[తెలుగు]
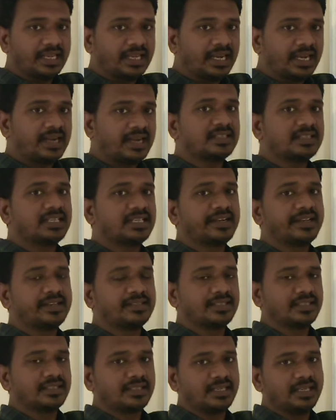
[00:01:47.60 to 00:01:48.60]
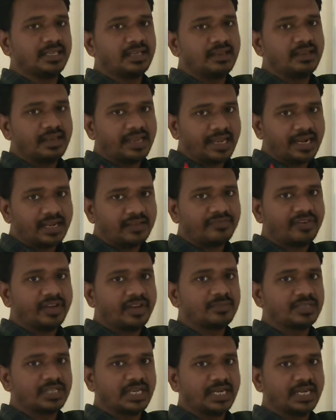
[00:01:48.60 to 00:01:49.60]
ఇలాంటి సెంటెన్సెస్ని ఎలా
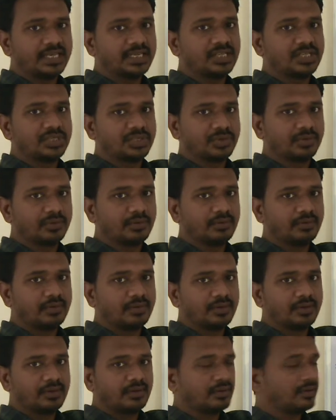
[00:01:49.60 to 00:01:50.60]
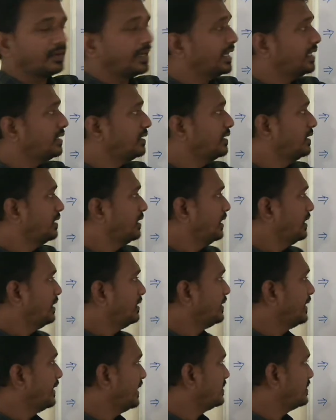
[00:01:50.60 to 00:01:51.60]
ఫ్రేమ్ చేయాలి ఇంగ్లీష్లో రైట్
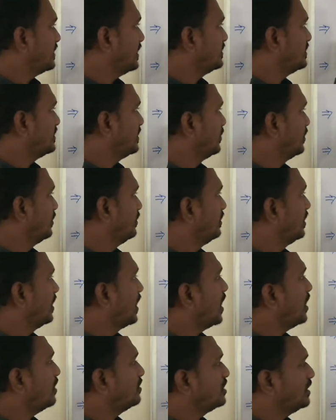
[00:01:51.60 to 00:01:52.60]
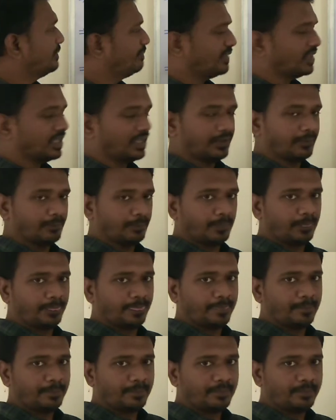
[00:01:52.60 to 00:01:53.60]
నెక్స్ట్ ఎగ్జాంపుల్ నాకు చెప్తే
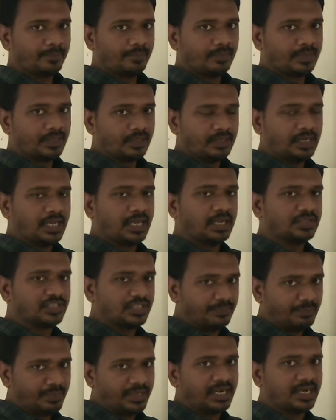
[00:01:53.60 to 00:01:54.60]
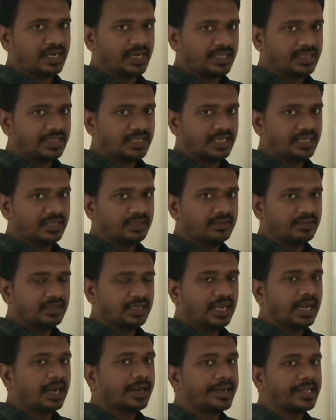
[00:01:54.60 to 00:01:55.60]
నాకు చెప్పినట్లయితే
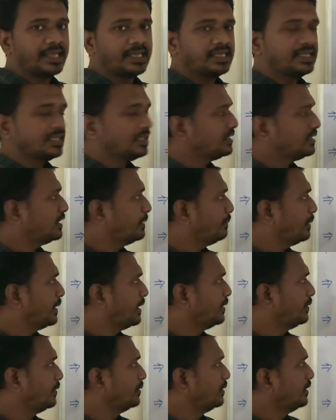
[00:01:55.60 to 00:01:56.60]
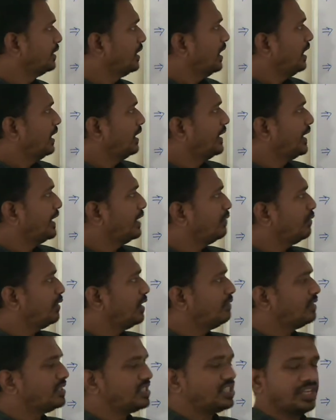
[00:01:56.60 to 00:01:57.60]
అంటే చెప్పలేదు నేను
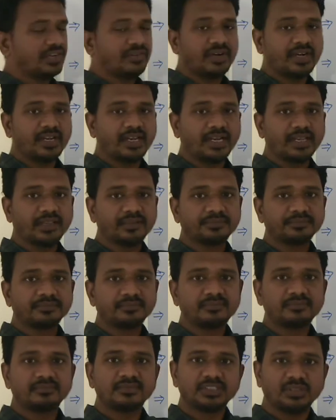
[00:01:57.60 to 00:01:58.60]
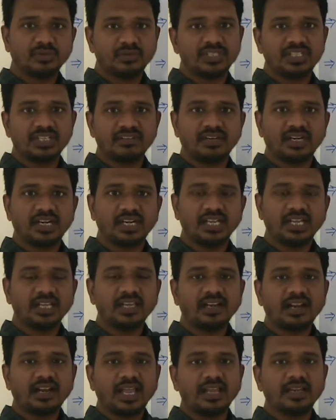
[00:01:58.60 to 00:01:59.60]
కూడా వచ్చేవాడిని వచ్చేవాడిని
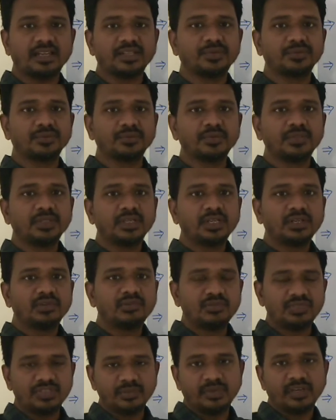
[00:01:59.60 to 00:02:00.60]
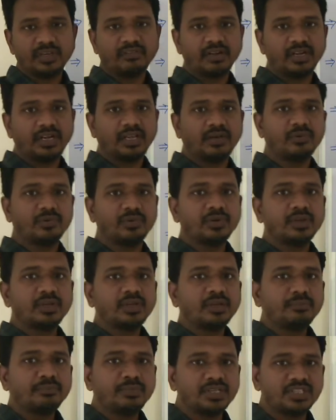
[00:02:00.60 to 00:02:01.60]
రాలేదు నువ్వు సినిమాకి వెళ్ళావు
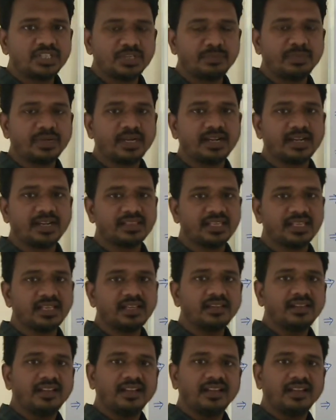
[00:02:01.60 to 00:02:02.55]
మీరు చెప్పినట్లయితే